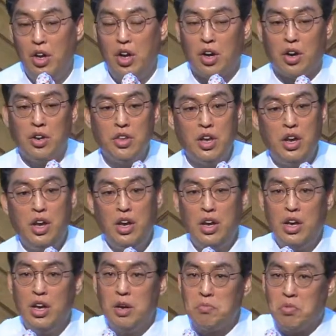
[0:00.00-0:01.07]
그런데
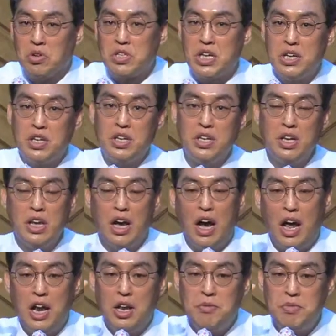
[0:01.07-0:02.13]
모세는
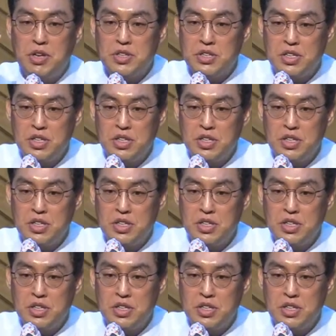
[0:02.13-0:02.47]
하나님의